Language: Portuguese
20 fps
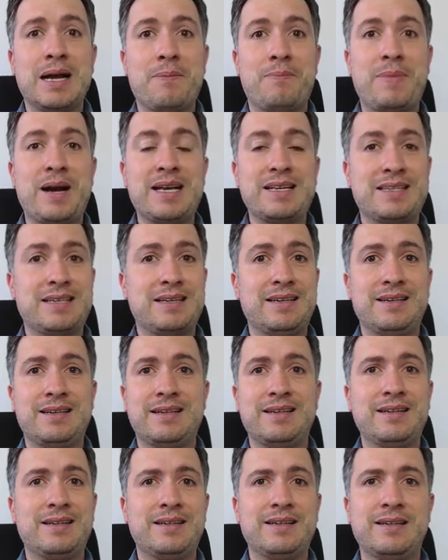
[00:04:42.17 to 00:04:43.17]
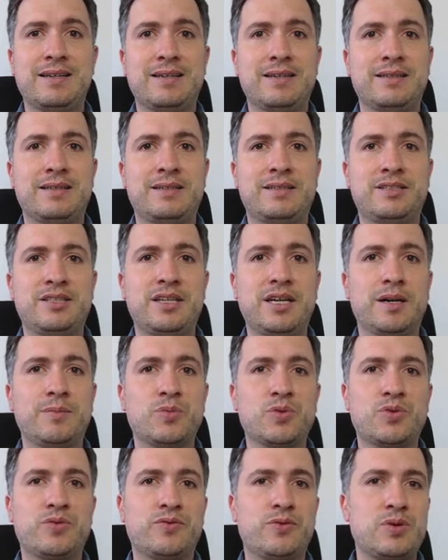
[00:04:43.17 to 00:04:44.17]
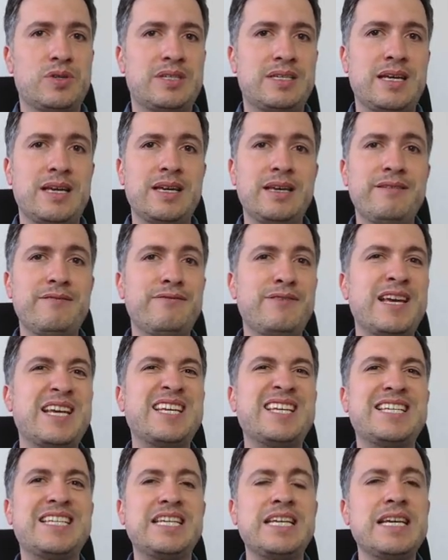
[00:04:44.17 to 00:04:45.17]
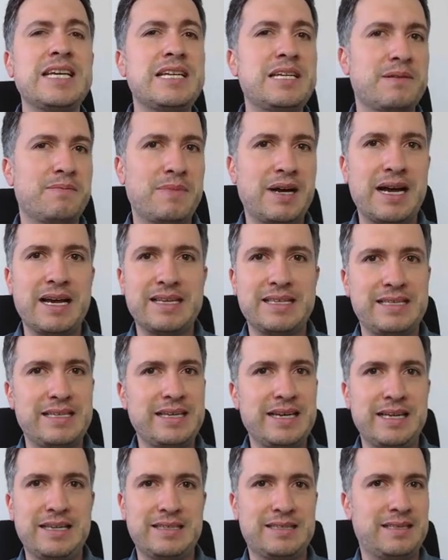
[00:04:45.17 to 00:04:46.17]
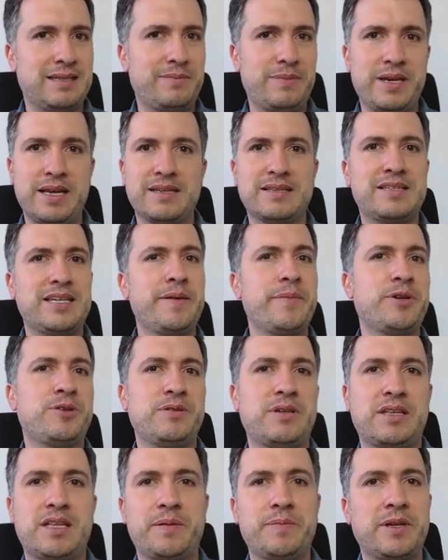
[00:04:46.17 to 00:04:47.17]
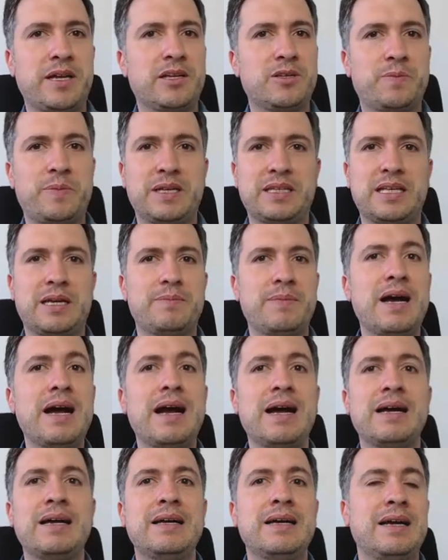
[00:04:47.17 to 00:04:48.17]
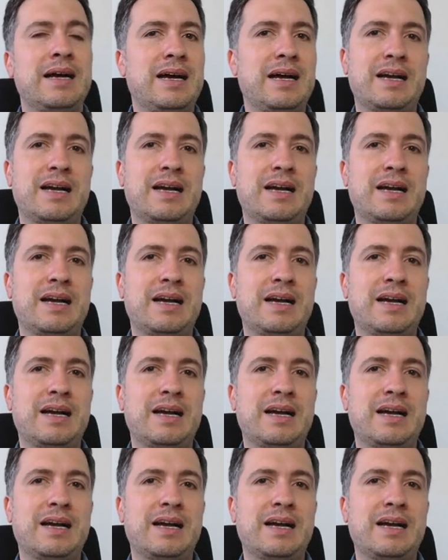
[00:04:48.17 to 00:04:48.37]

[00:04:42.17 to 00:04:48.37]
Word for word: mas a, a, a, digamos, você investir demais neles também acima de um determinado patamar,